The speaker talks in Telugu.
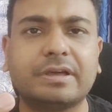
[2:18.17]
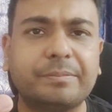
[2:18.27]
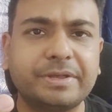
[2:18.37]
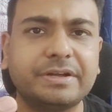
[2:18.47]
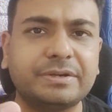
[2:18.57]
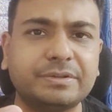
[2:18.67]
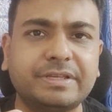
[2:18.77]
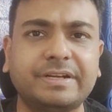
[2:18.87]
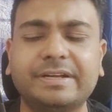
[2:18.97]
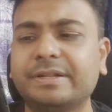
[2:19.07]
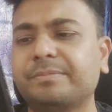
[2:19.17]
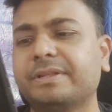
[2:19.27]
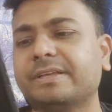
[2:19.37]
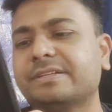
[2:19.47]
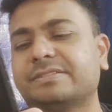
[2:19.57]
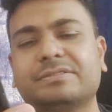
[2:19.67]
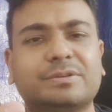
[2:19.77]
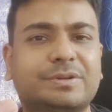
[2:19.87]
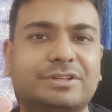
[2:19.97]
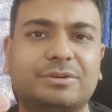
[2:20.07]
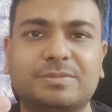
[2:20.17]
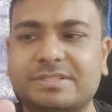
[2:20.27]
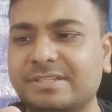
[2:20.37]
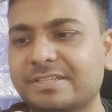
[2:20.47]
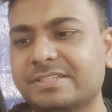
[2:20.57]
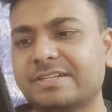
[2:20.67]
కమింగ్ ఇన్ టు ది ఇండియన్ ప్లేయర్స్ ధోని ఆబ్వియస్లీ